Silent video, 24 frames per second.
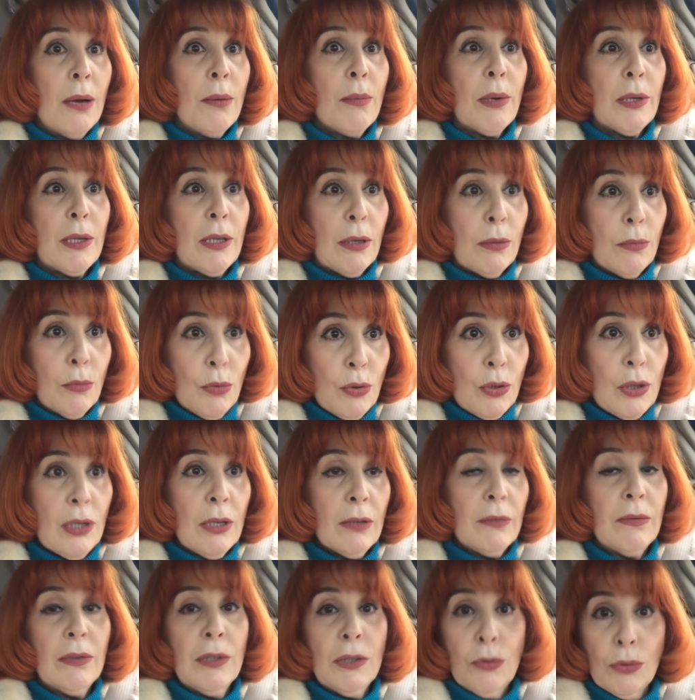потому
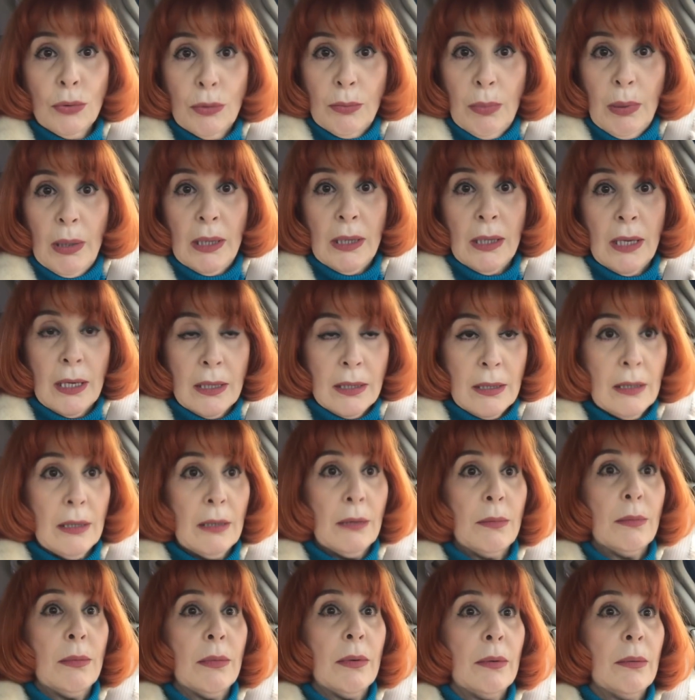что вы тут
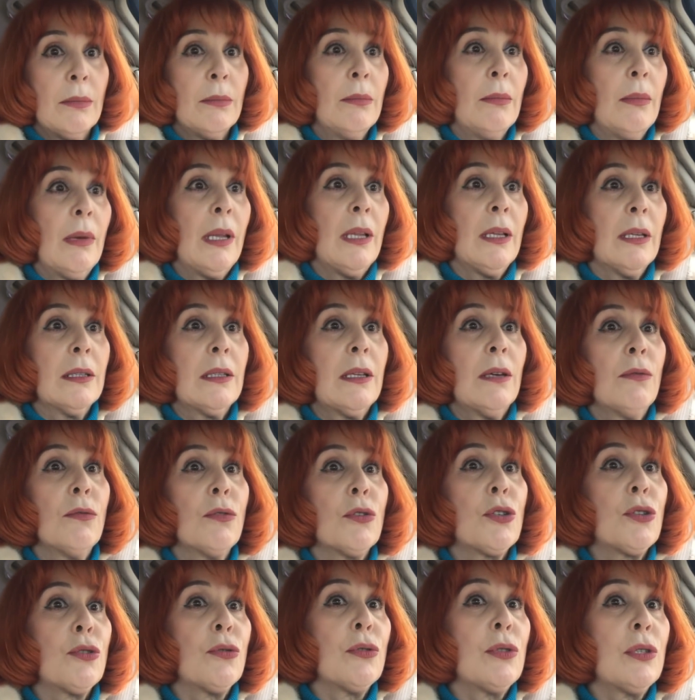балластом мало
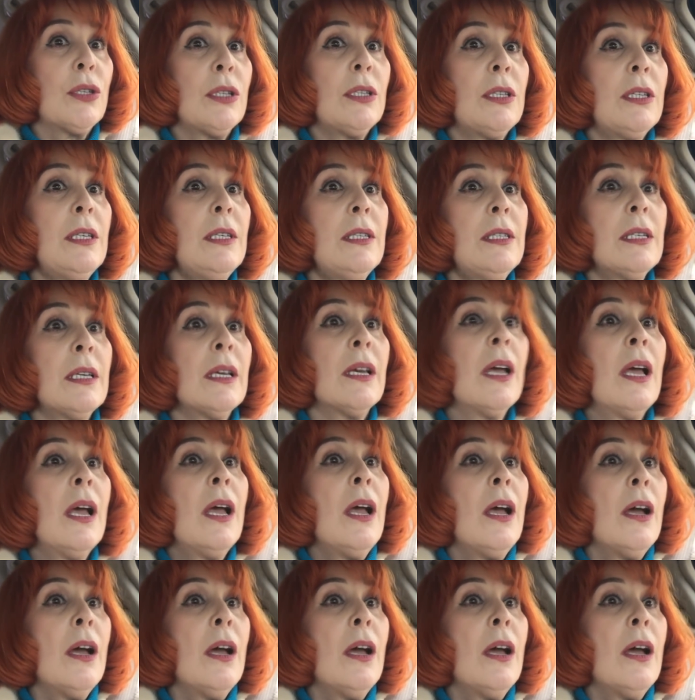того, что сидите,